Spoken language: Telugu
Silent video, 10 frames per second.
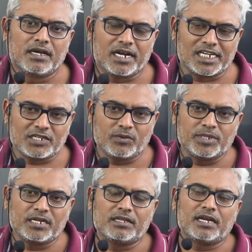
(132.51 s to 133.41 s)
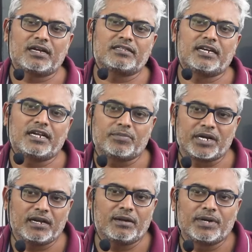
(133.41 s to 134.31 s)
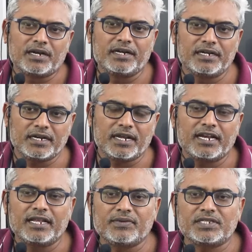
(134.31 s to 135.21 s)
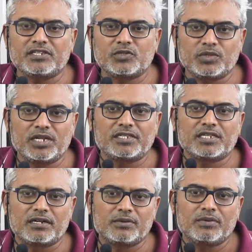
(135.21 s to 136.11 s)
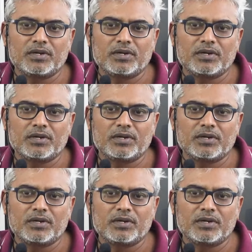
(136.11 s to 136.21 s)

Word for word: రాష్ట్ర విభజన దాకా జరిగిన పరిణామాలు ఏంటి అనేవి ఇచ్చేసి వదిలేశారు